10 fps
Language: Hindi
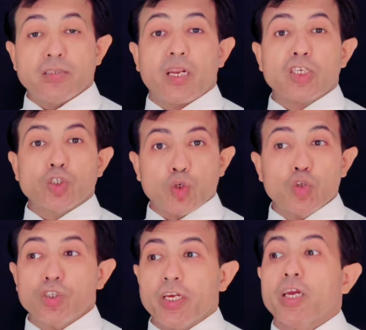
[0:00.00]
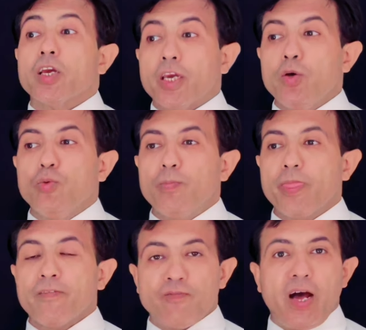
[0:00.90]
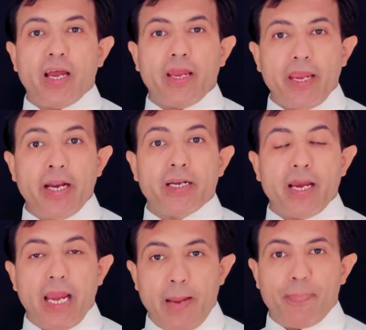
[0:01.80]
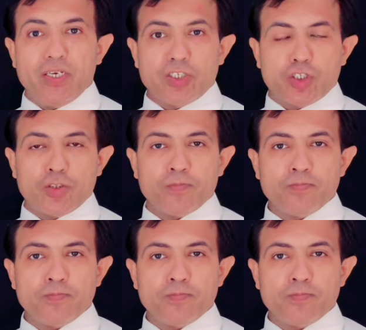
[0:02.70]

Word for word: जरा सोचें क्यों वाई इट हैपन्स